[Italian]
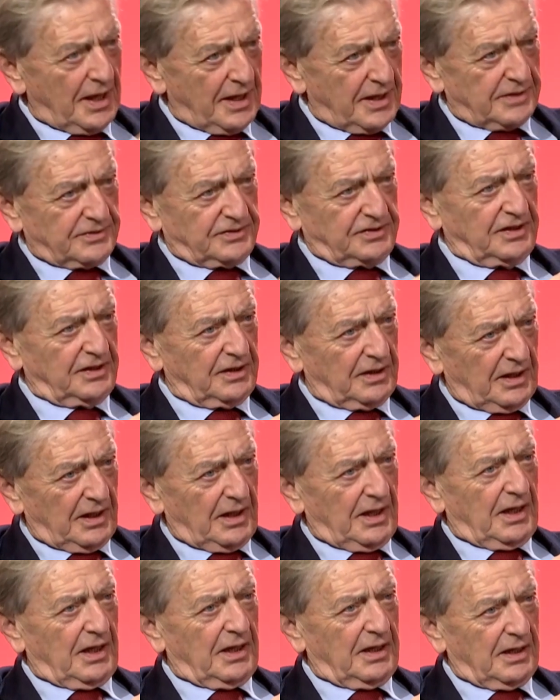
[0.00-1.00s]
Sì,
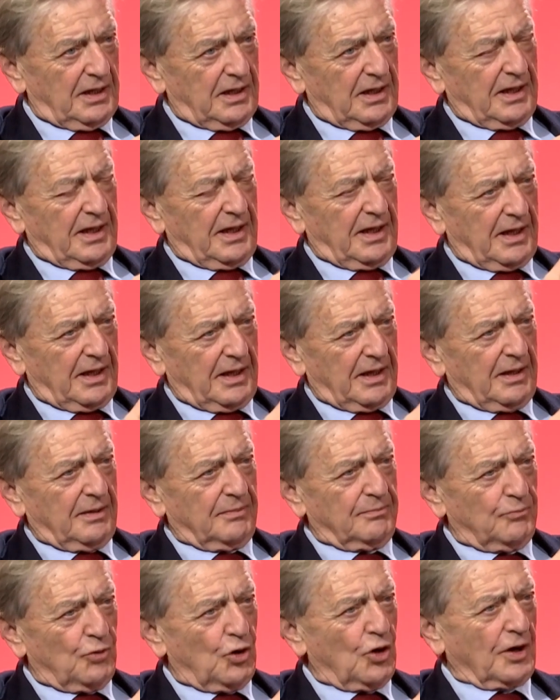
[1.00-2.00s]
il, eh,
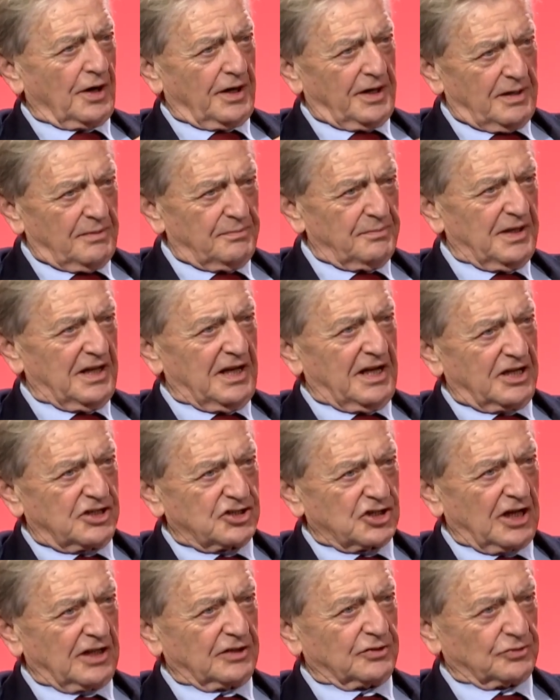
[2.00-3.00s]
Mora nel
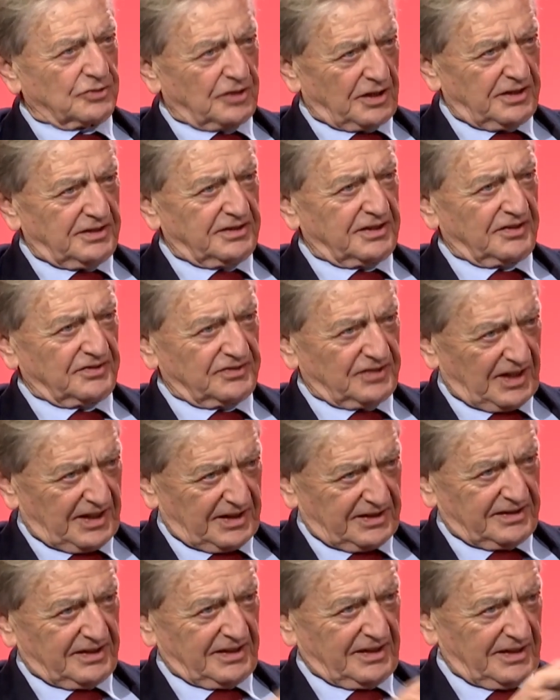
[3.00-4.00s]

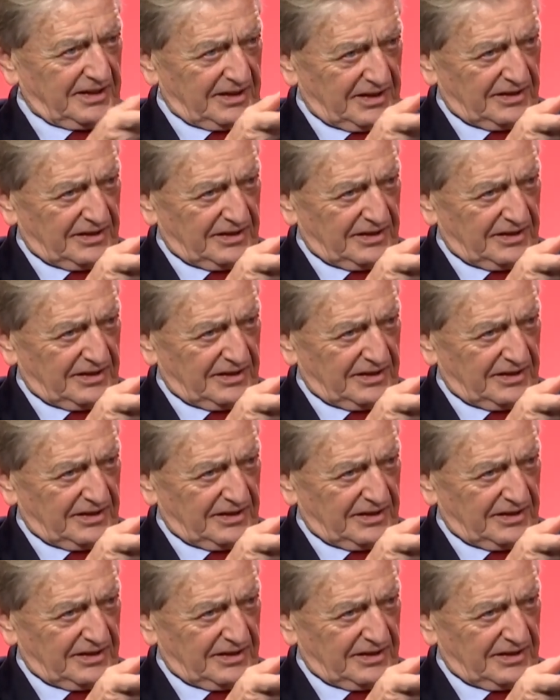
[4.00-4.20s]
1137,